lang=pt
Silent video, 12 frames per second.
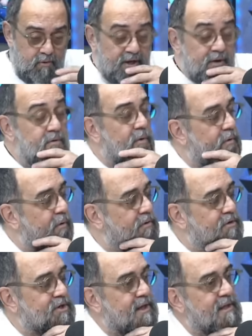um
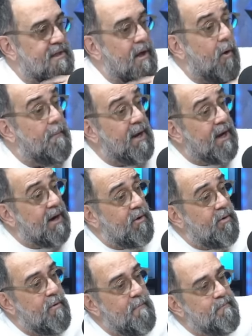Lincoln Continental
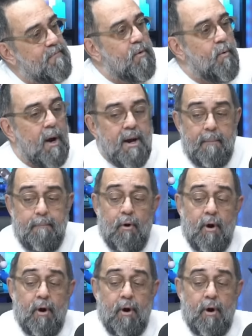branco com a